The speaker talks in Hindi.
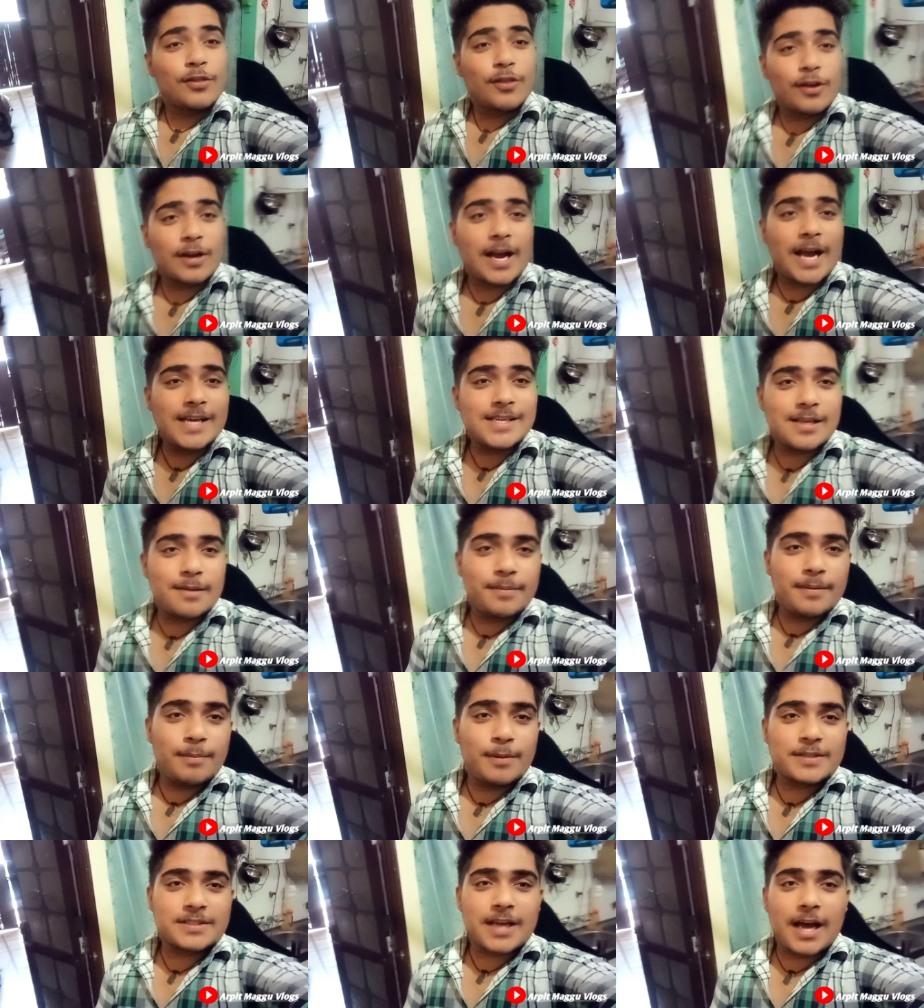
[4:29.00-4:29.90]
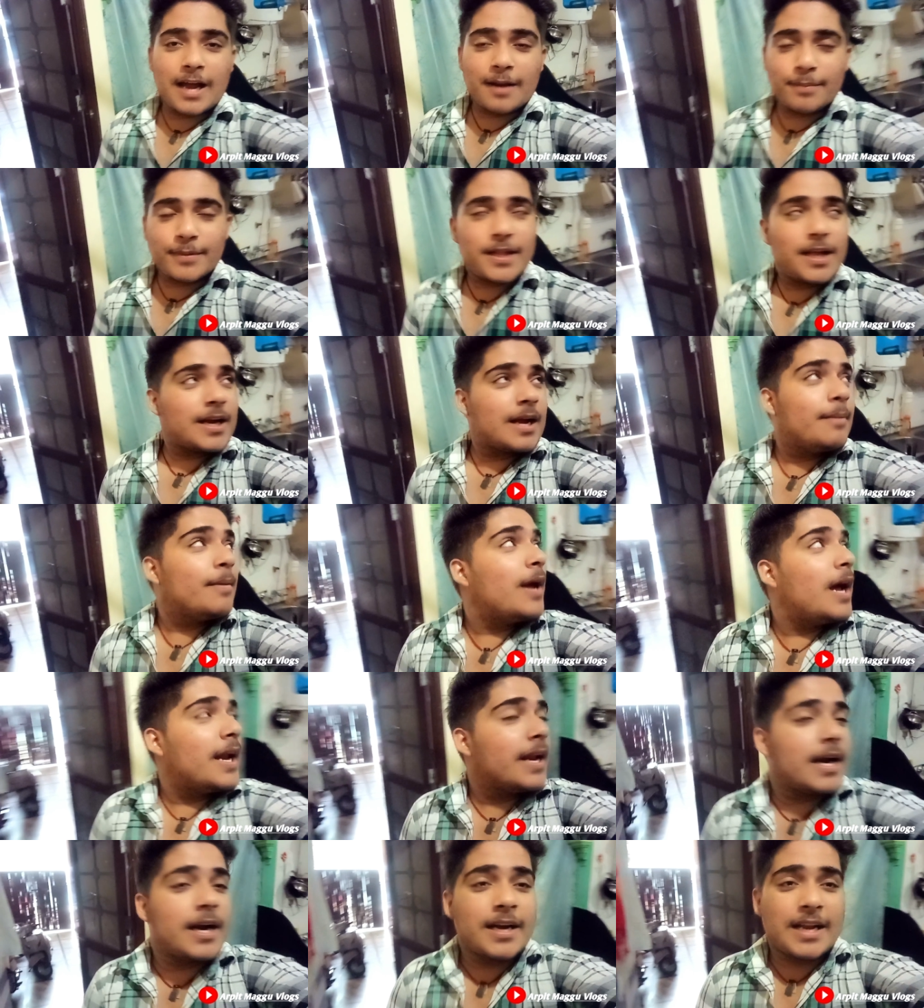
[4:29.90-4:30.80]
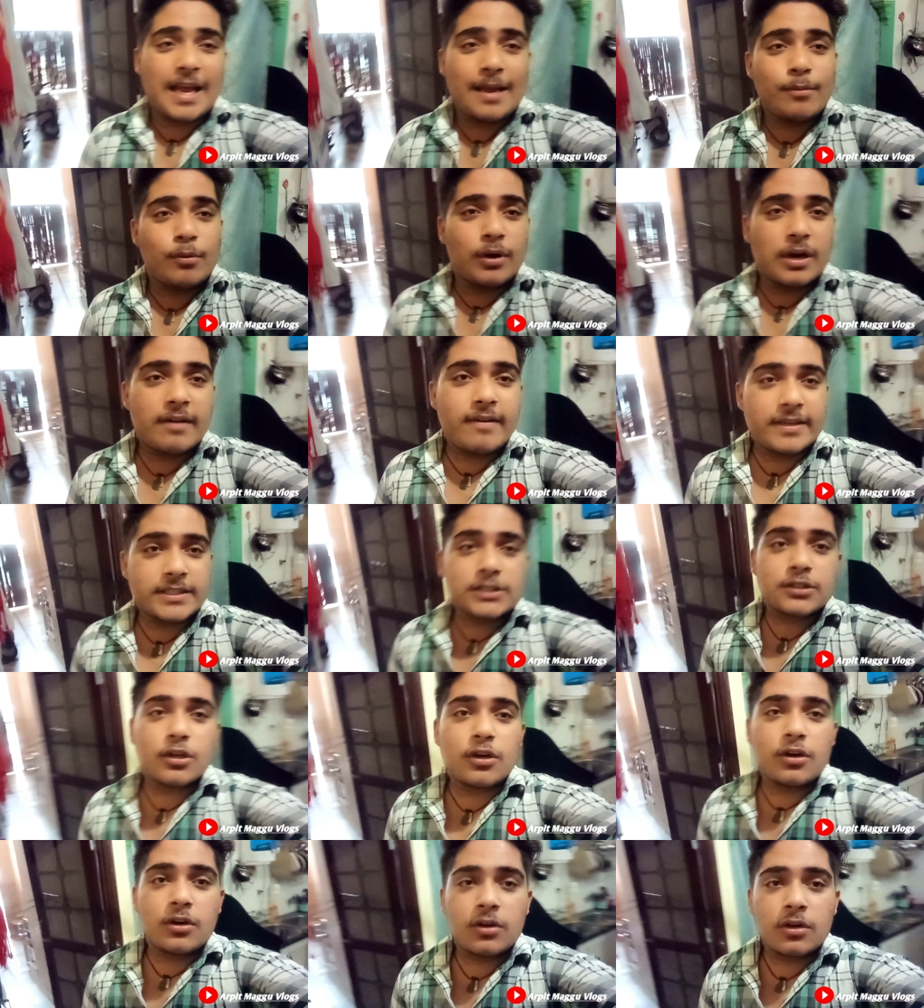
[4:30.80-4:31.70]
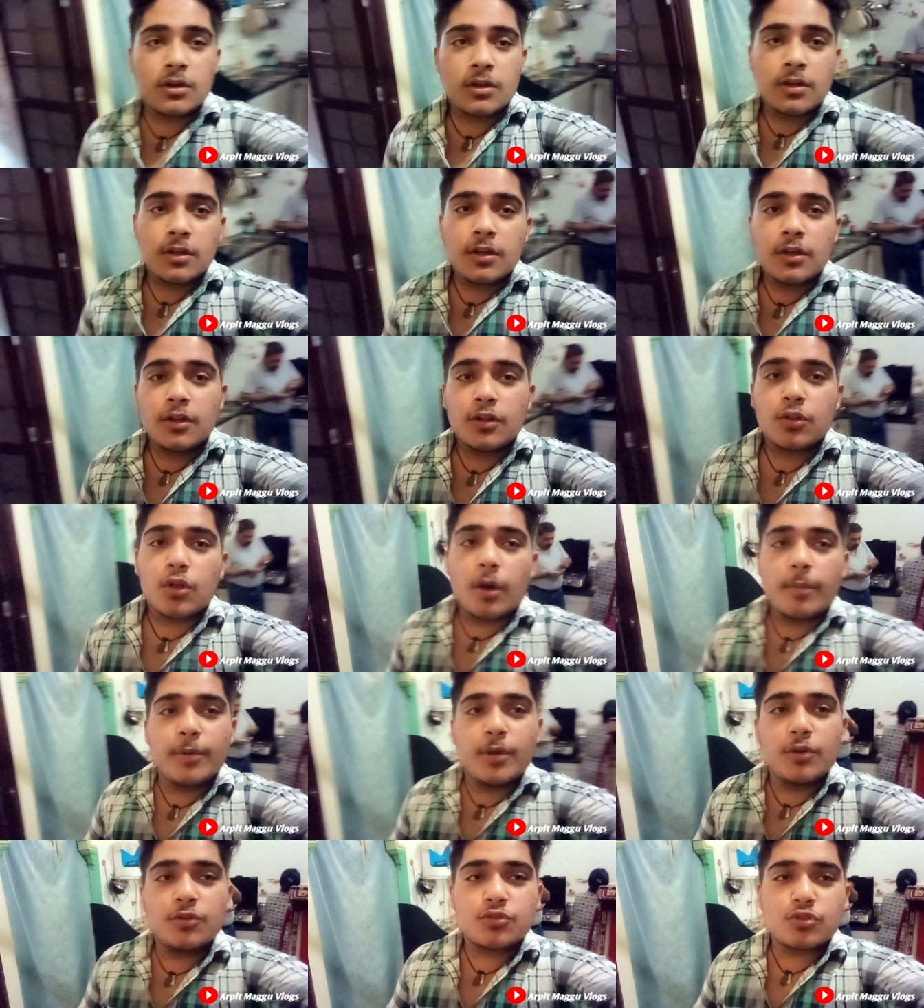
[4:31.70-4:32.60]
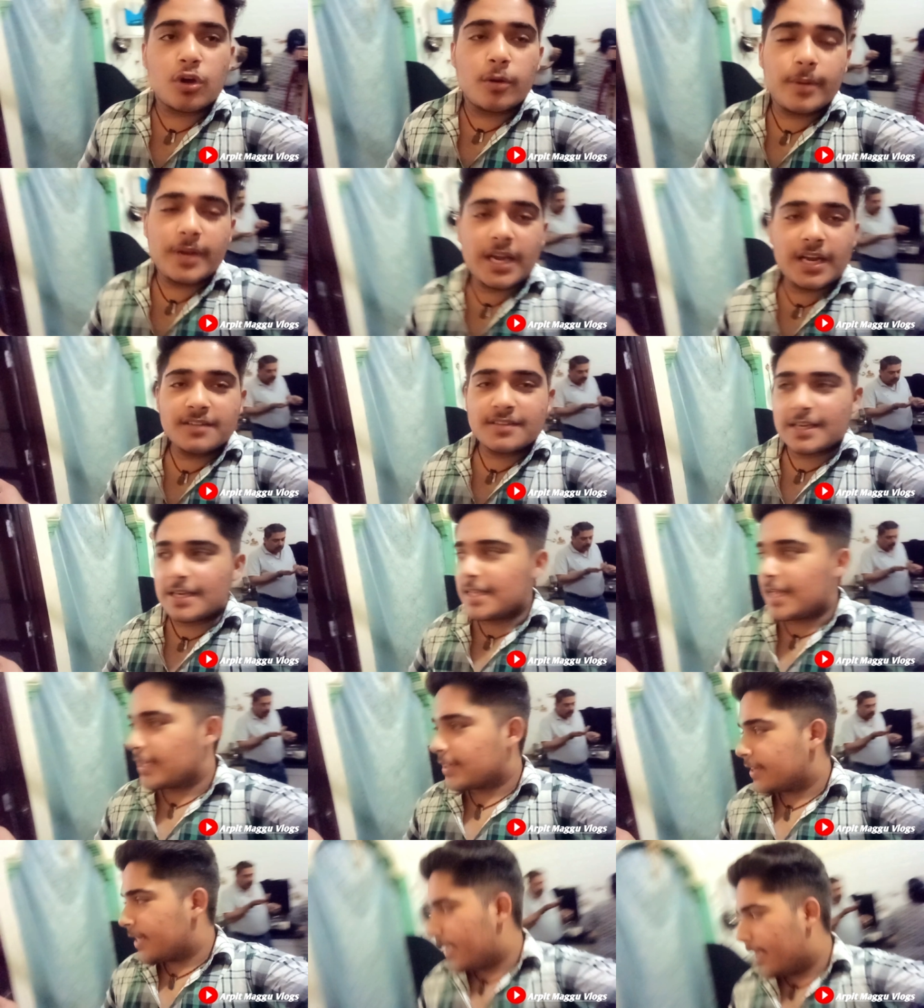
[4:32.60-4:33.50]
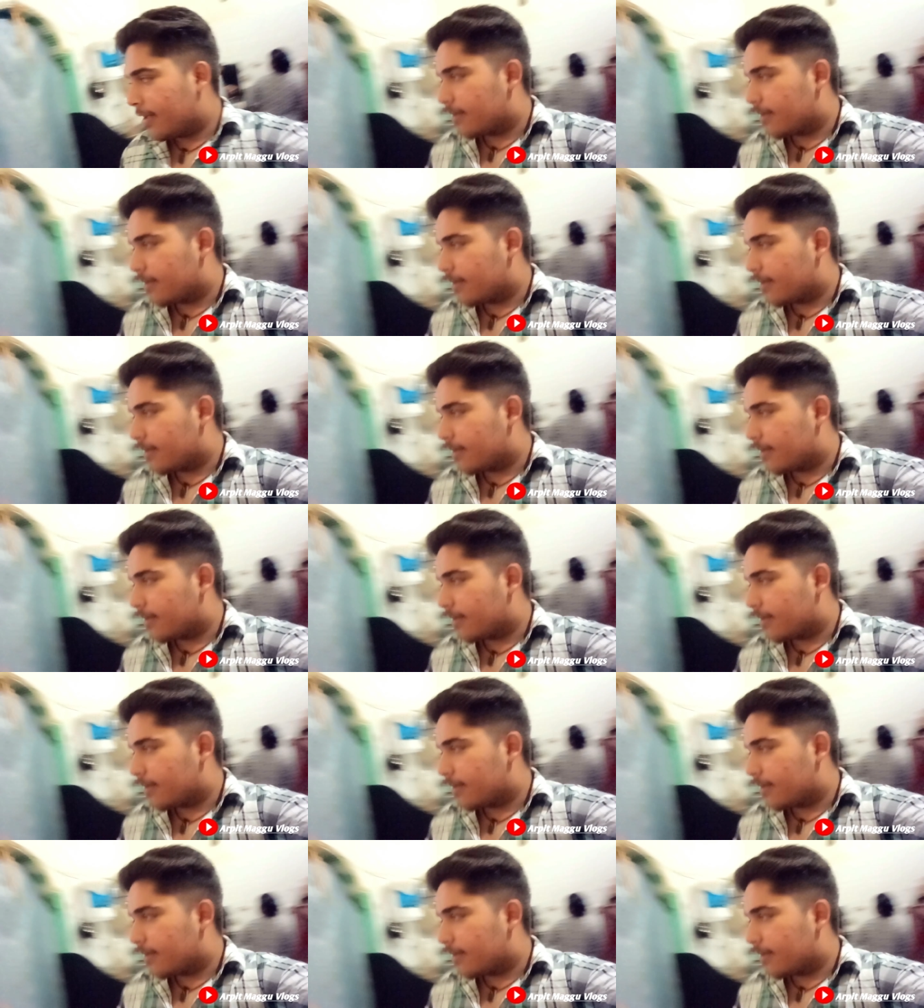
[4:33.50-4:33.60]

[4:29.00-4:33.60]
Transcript: तो गाइस अभी बस अर्पिता के भी आने का टाइम हो गया वैसे तो तो अभी उसको भी लेने चले जाते